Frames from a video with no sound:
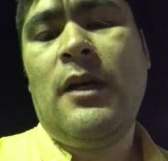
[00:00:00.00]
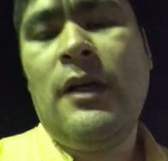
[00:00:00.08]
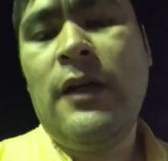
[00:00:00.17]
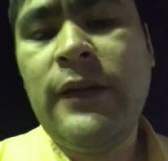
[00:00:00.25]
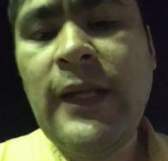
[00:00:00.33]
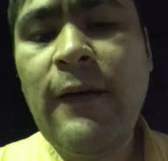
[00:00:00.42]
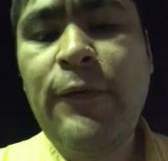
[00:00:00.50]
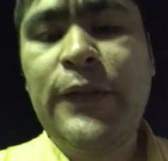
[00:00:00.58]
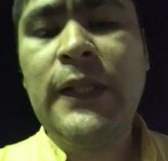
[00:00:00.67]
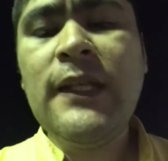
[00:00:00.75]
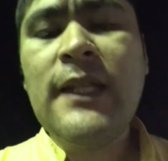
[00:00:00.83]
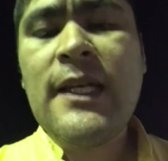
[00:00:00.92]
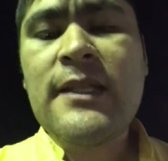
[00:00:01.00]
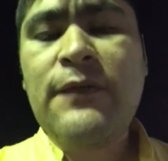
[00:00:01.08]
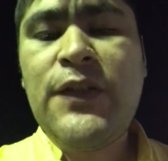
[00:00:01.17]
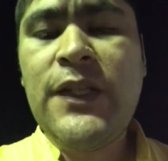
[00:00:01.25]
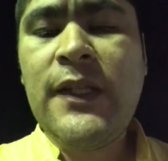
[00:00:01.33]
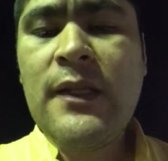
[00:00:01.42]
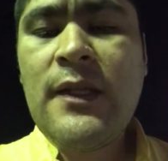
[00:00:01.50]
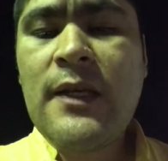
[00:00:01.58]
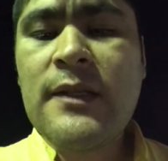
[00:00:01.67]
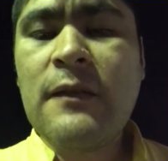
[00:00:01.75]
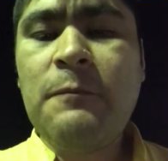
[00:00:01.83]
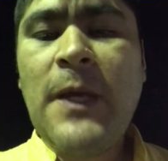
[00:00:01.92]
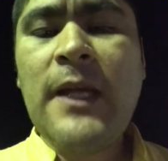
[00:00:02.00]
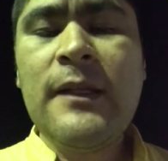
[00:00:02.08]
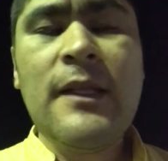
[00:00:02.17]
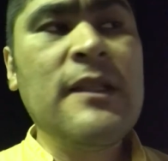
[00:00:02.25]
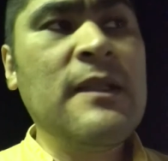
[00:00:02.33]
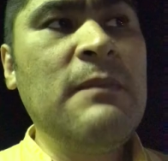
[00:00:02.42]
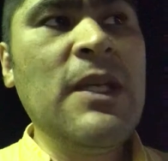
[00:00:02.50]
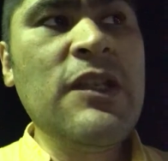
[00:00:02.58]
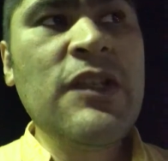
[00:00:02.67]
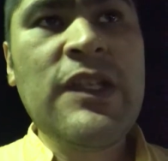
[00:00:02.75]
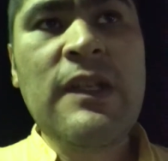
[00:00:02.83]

э, на, в три раза, в четыре раза, в пять раза меньше,